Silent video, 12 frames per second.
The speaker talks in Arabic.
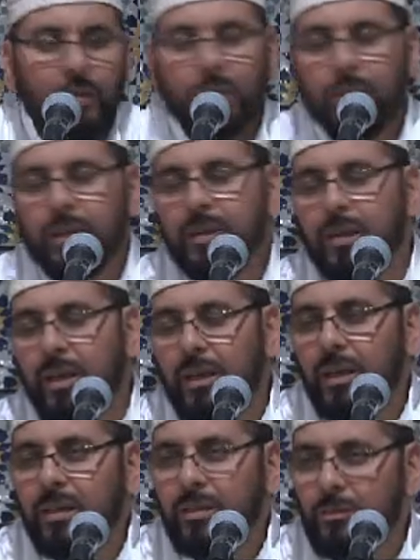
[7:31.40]
وإذا
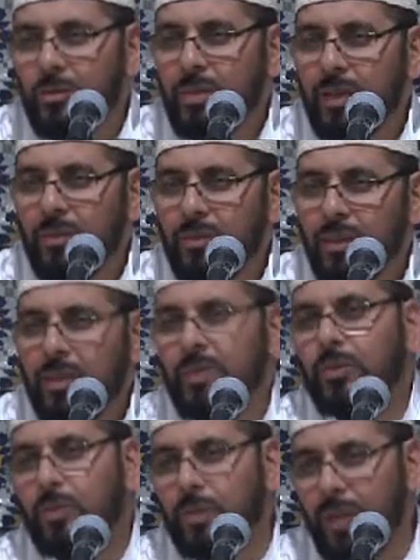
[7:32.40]
كان مسافر
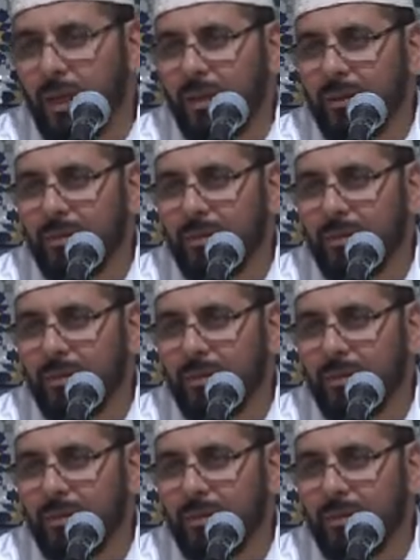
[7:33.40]
يدعو له